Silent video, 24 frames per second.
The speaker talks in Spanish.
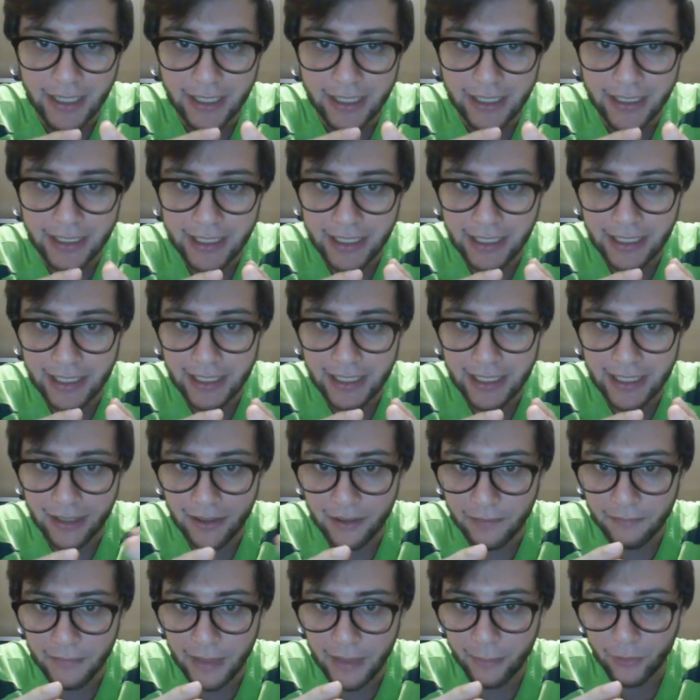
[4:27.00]
y
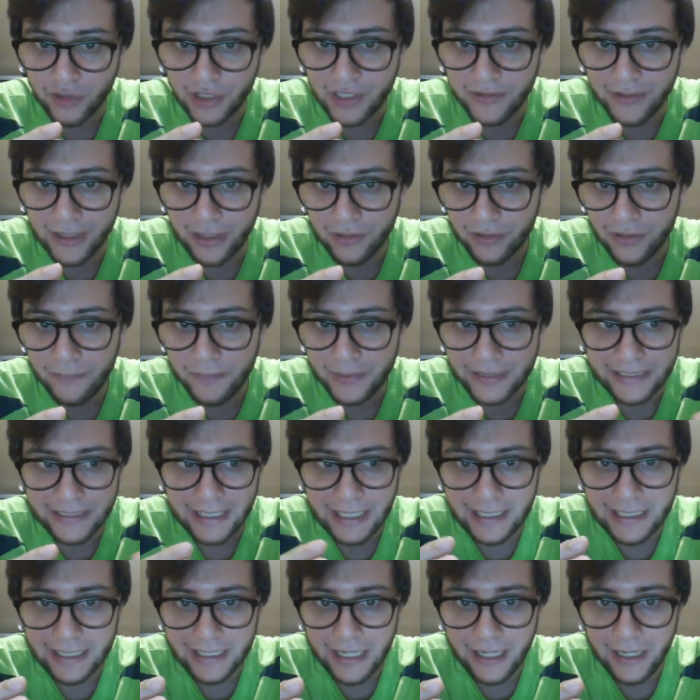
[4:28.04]
me motivaron a empezar el
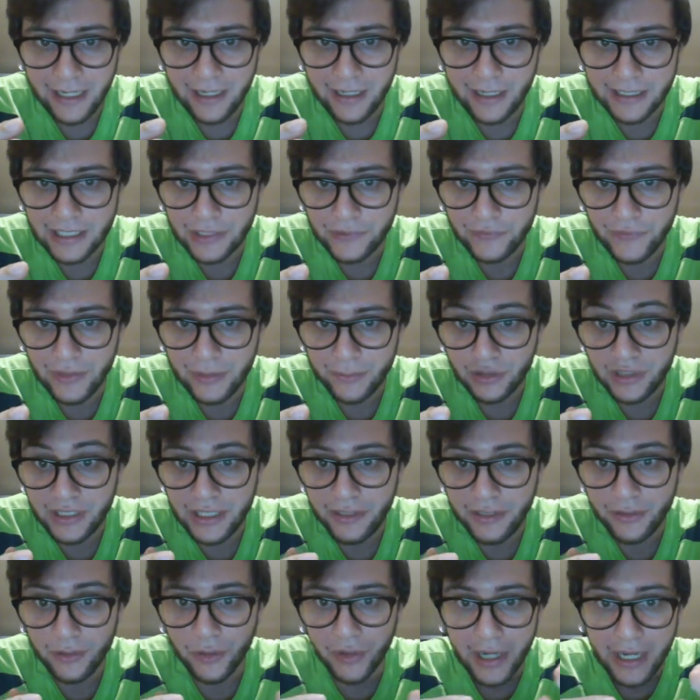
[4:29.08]
canal, ese fue el
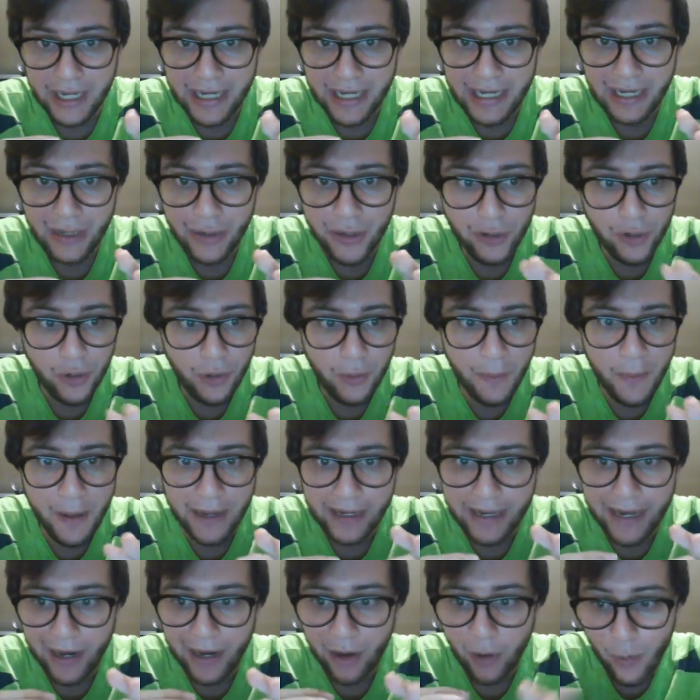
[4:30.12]
motivo. Y luego
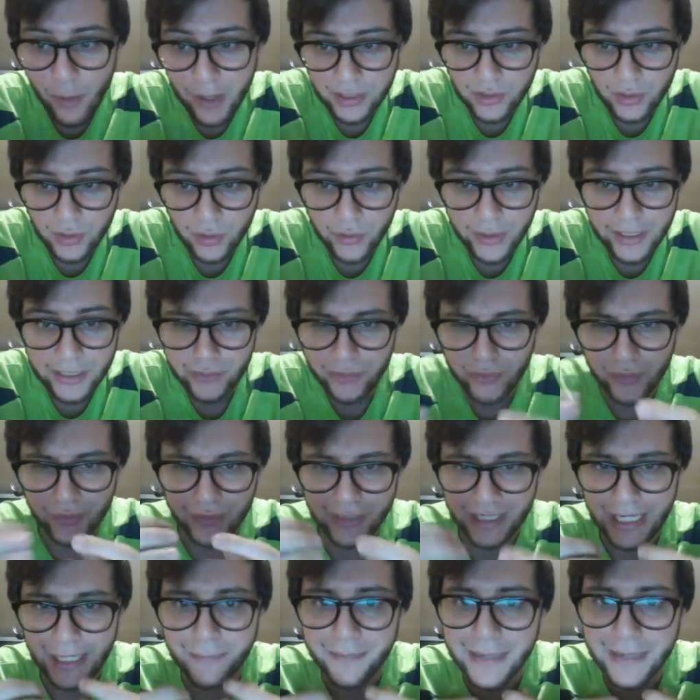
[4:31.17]
encuentro esto
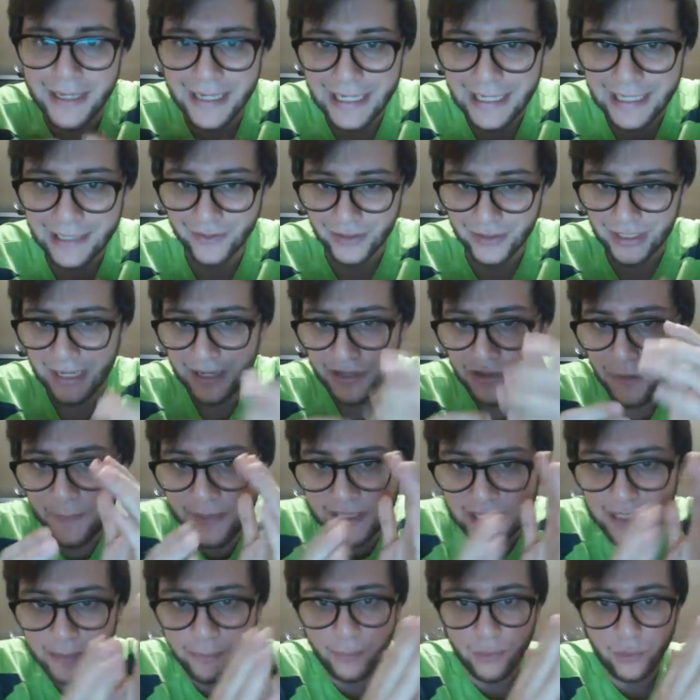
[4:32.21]
y, o sea, yo
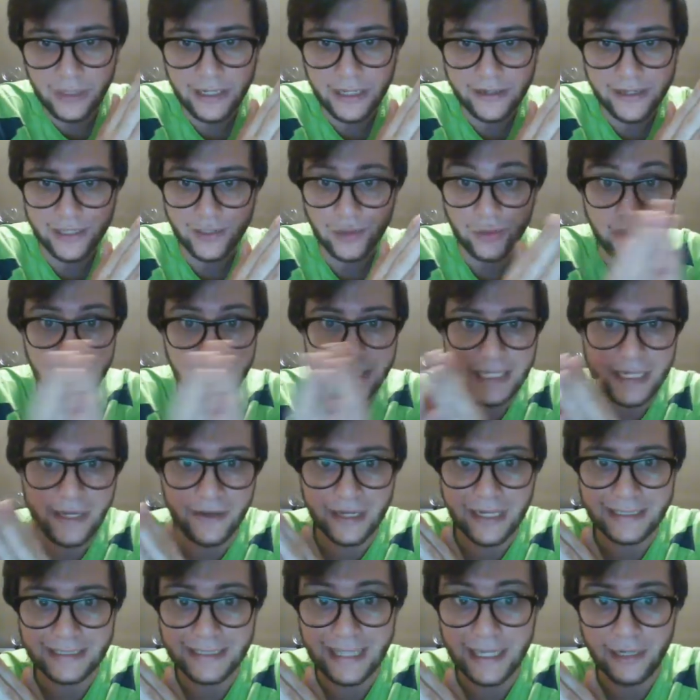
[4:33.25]
empecé por una razón y
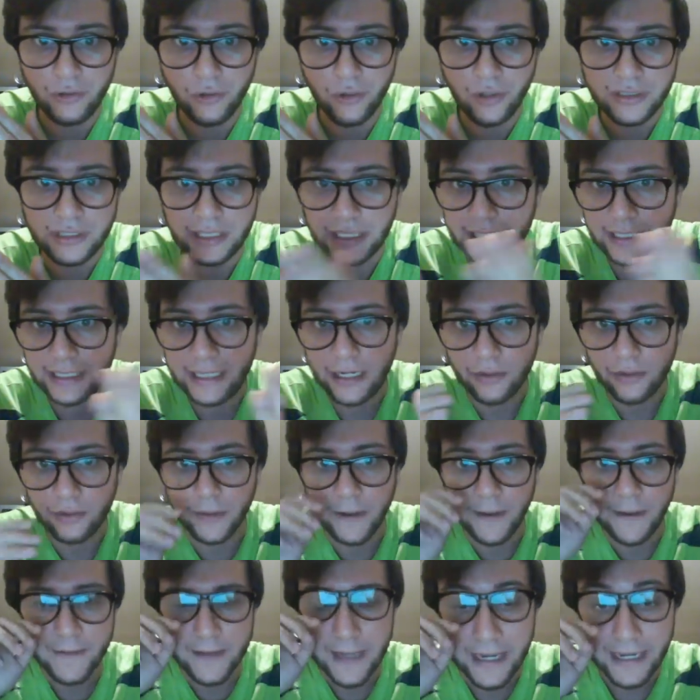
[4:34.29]
ahora tengo otra, claro.
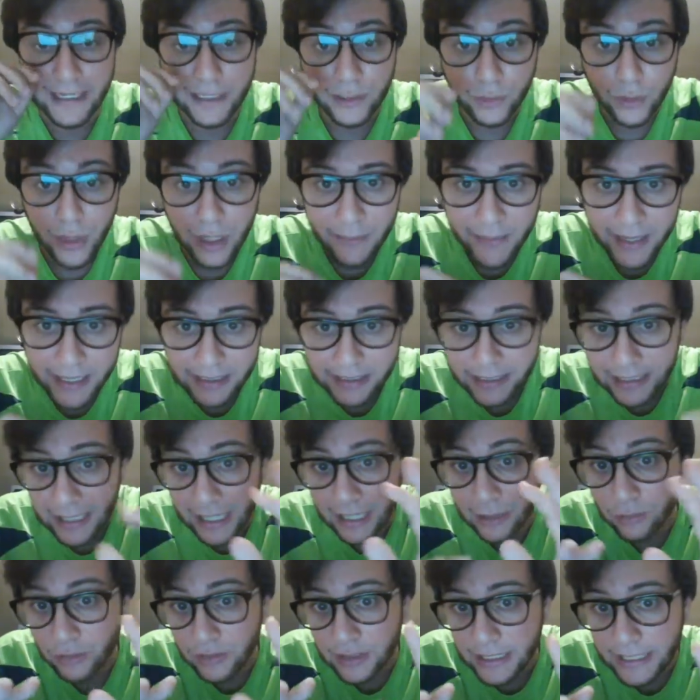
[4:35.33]
Eventualmente
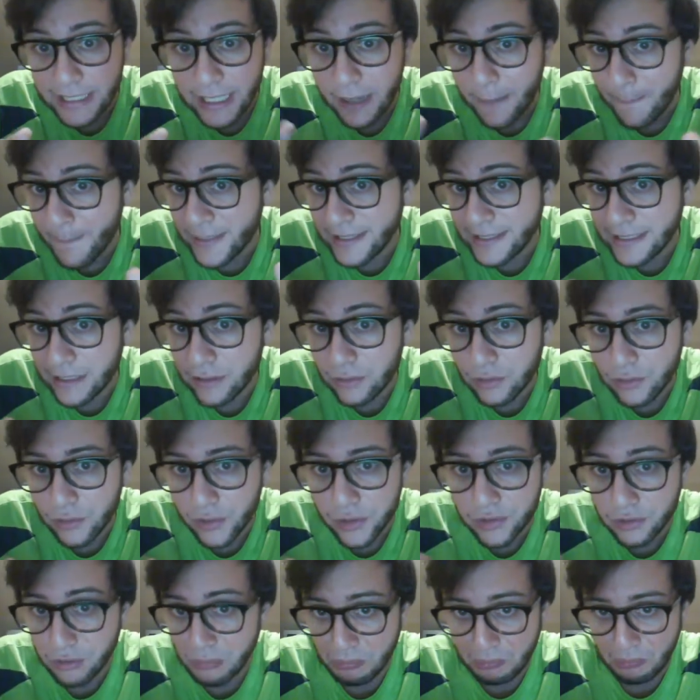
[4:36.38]
algún día venderé un
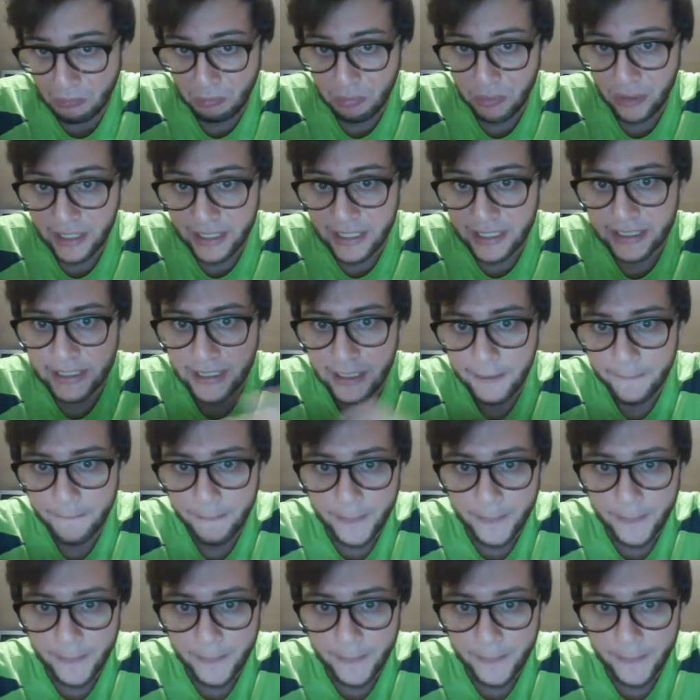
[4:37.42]
curso, puede que sí,